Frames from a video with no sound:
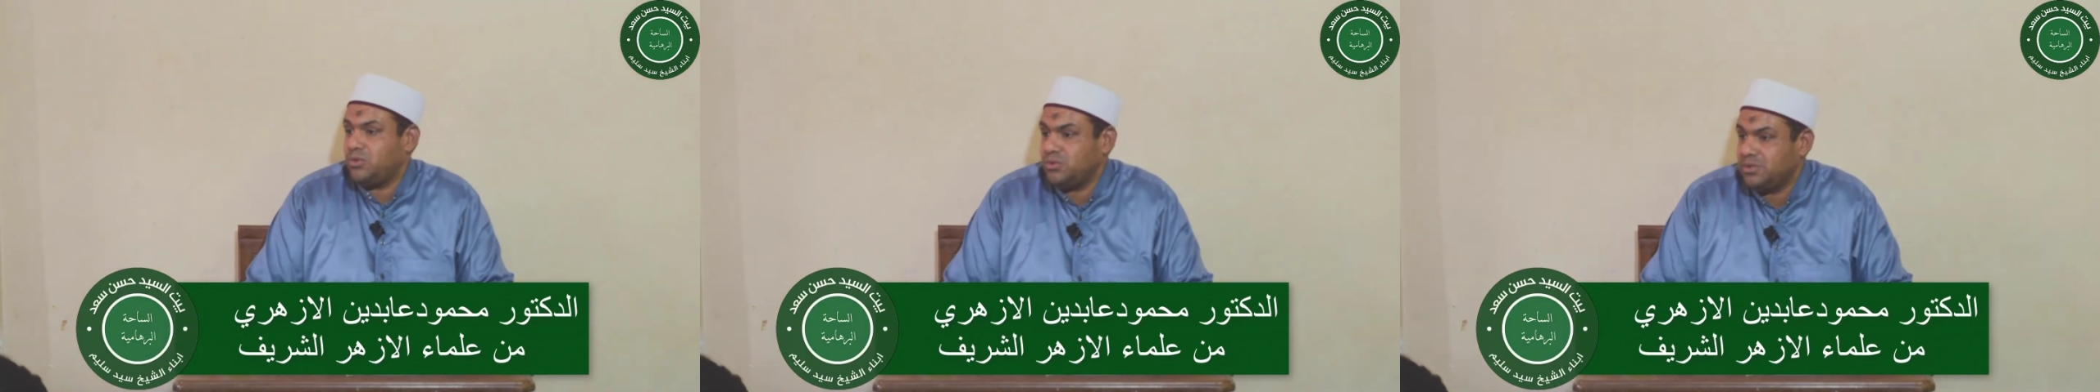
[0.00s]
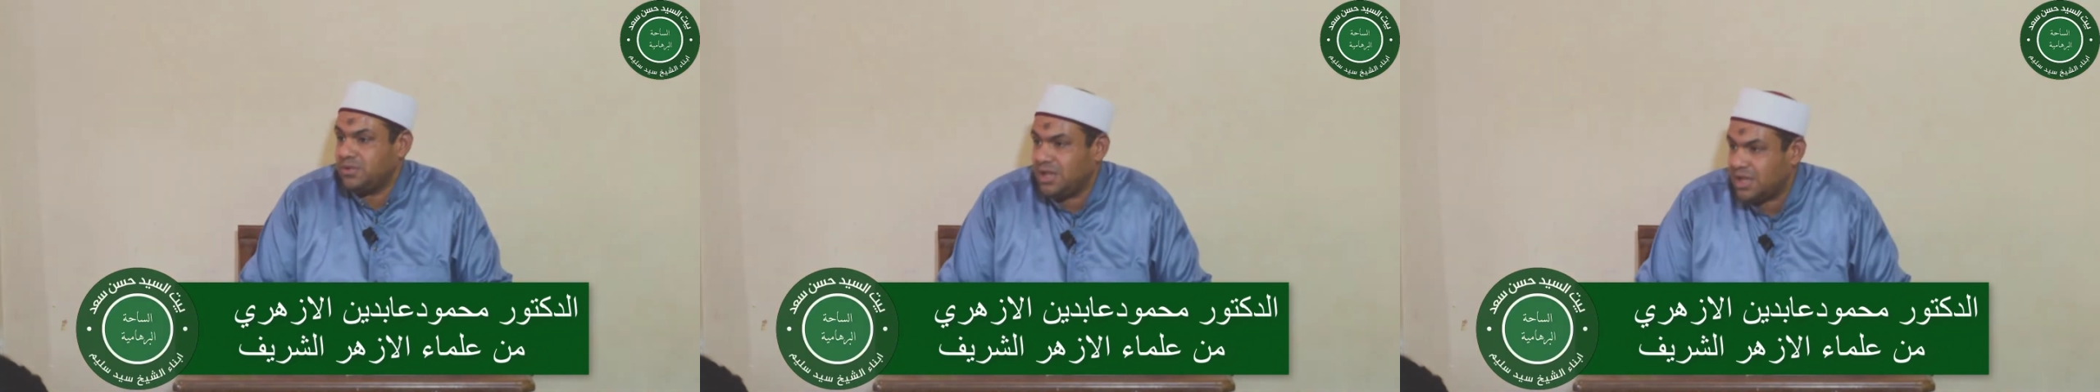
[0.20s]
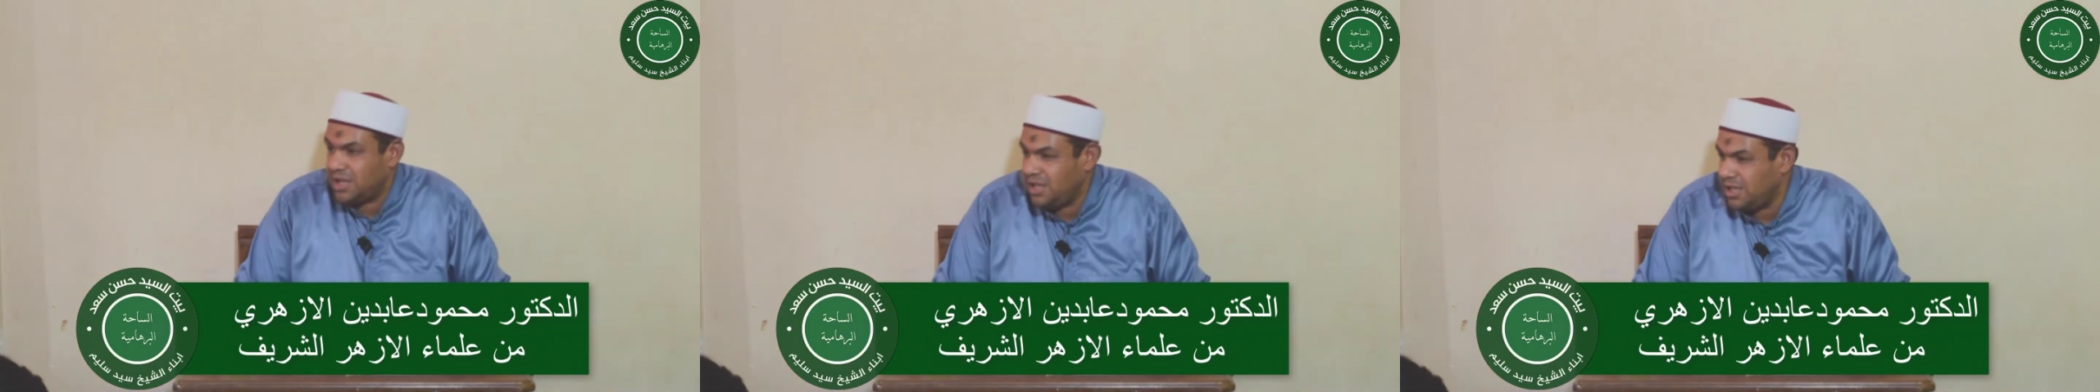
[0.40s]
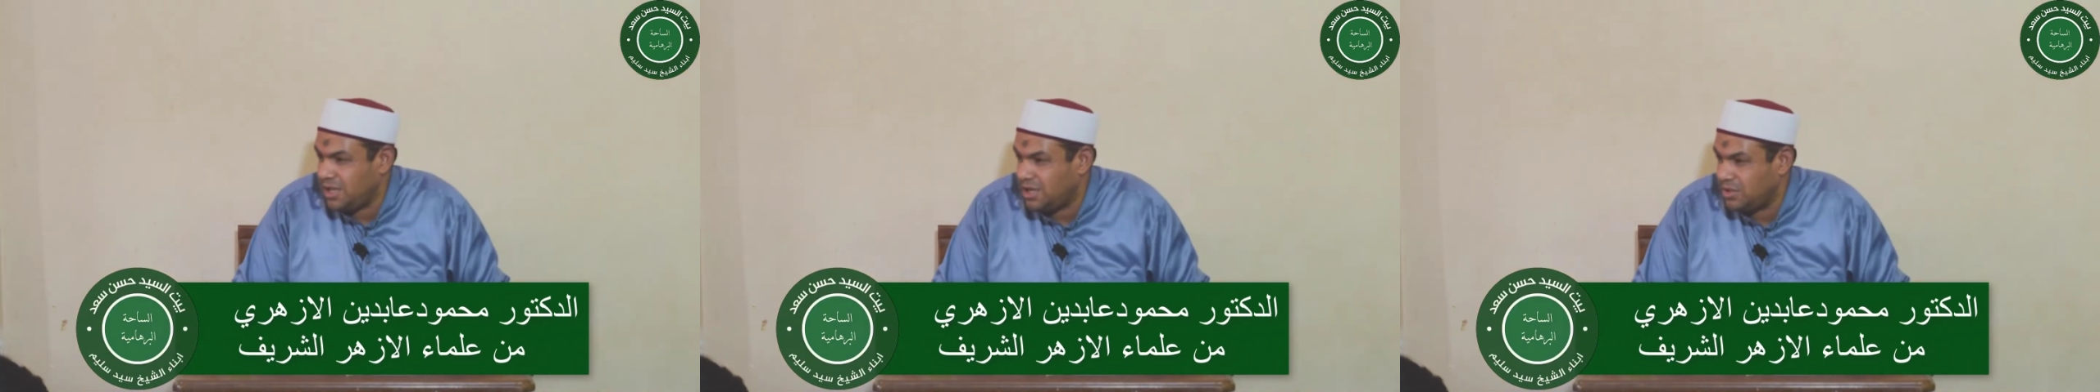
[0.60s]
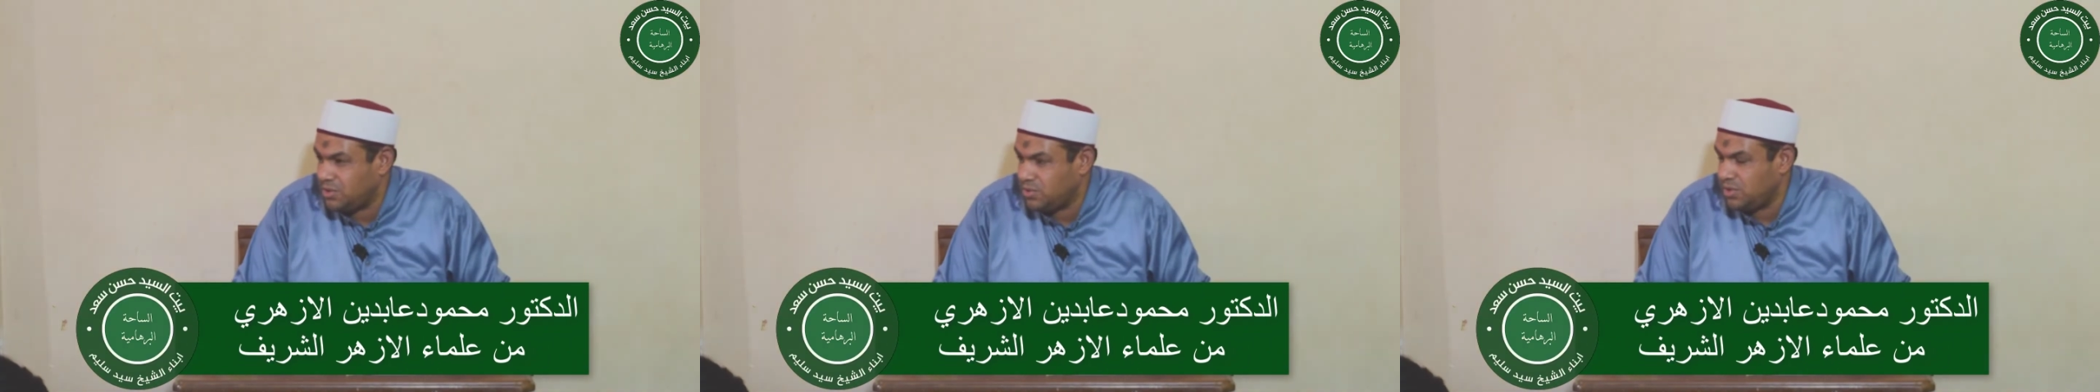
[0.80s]

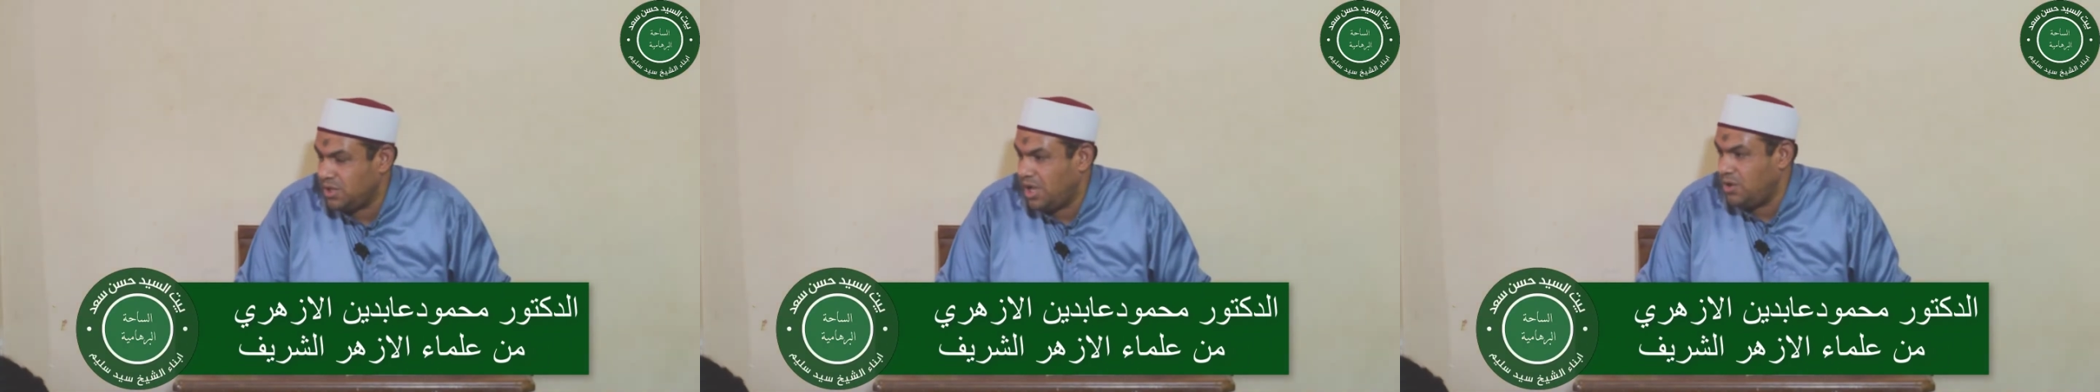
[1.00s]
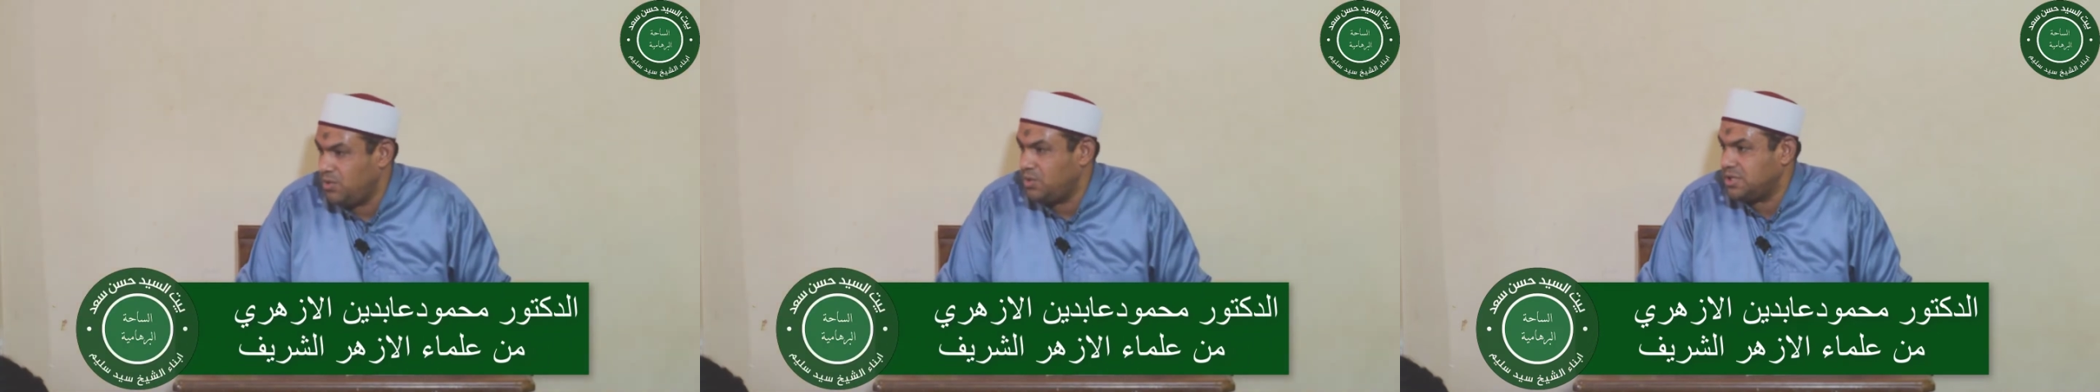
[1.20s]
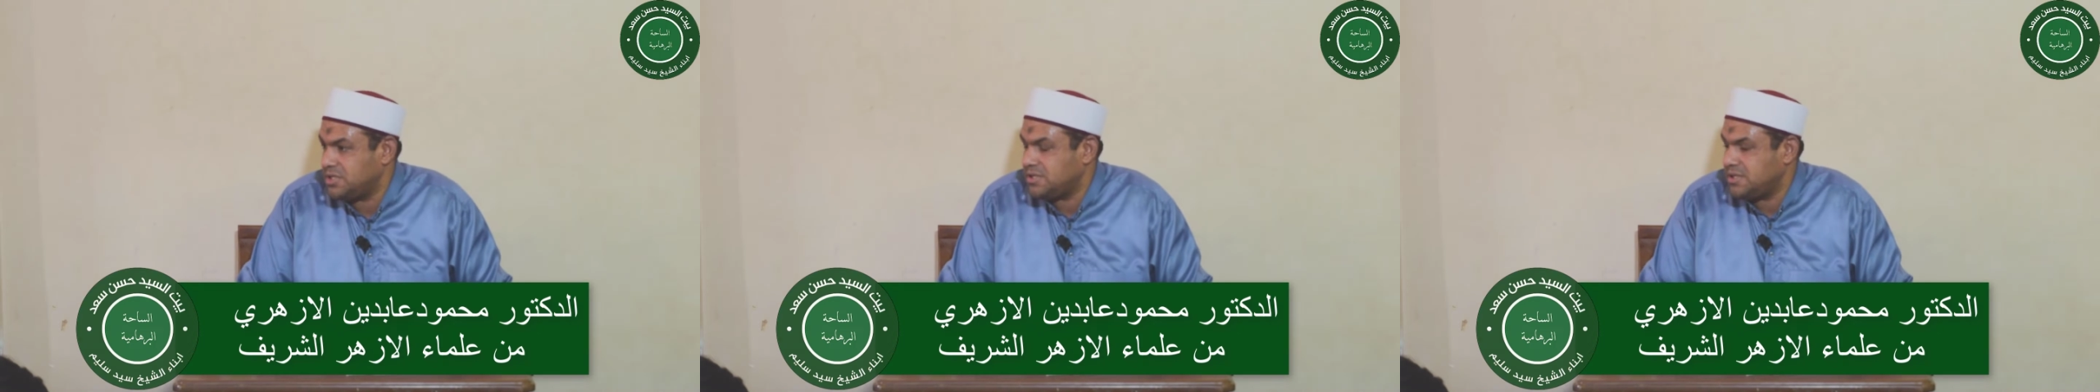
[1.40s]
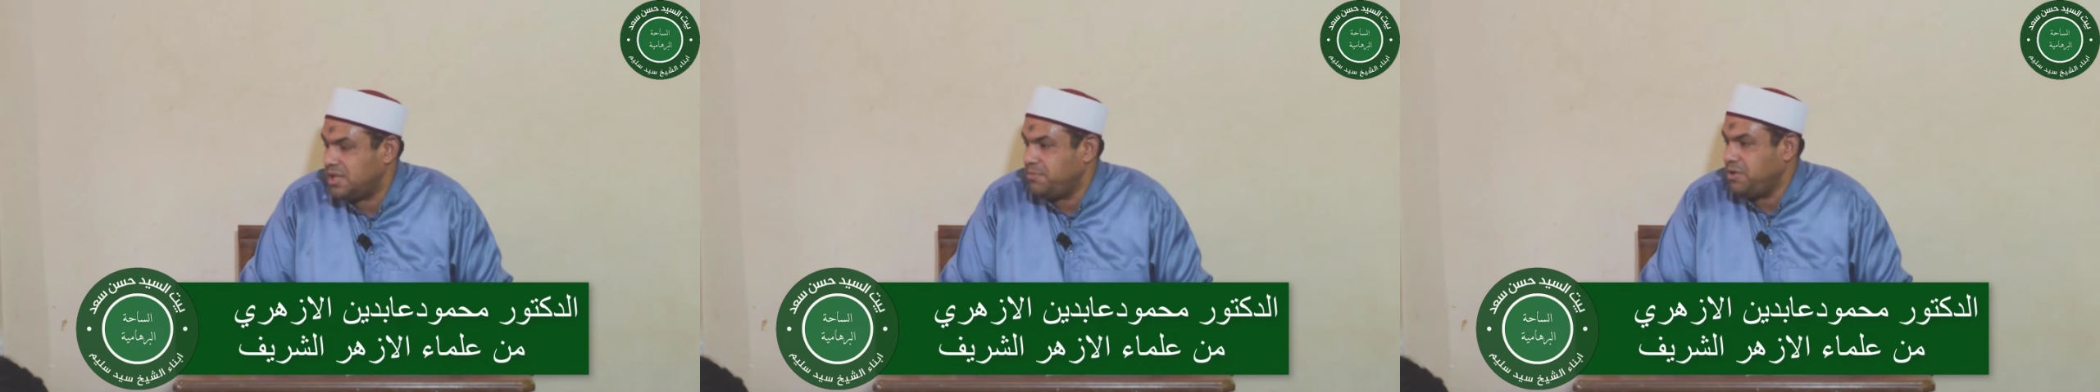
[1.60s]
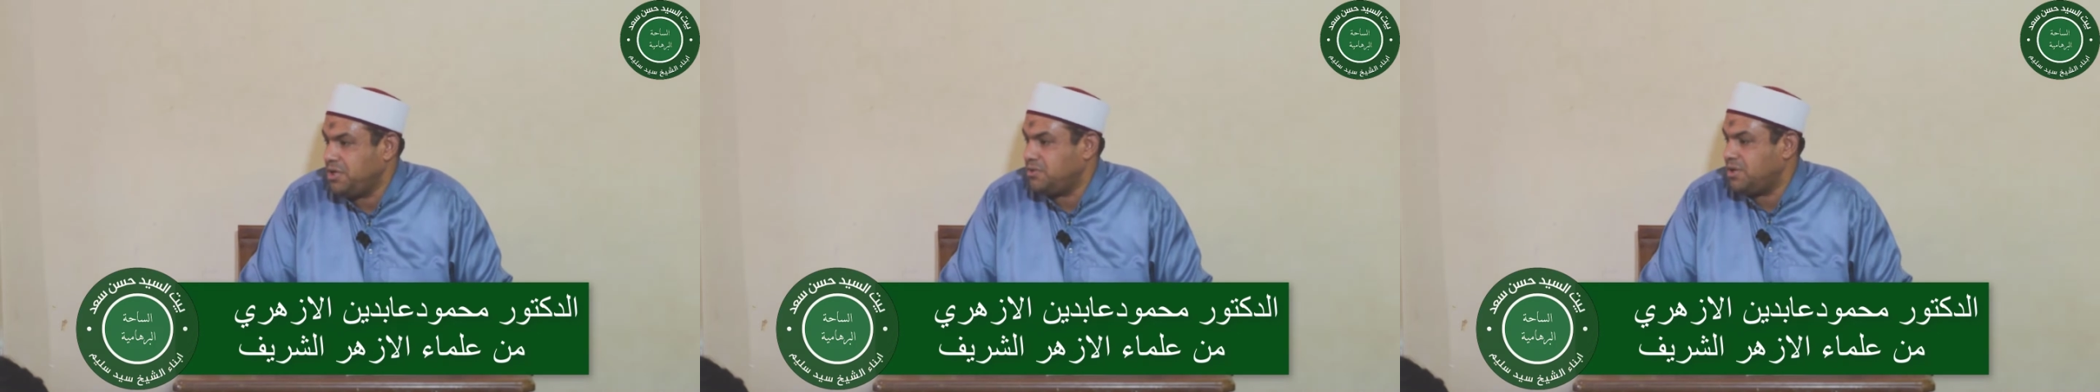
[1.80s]
دقيقة حول السمع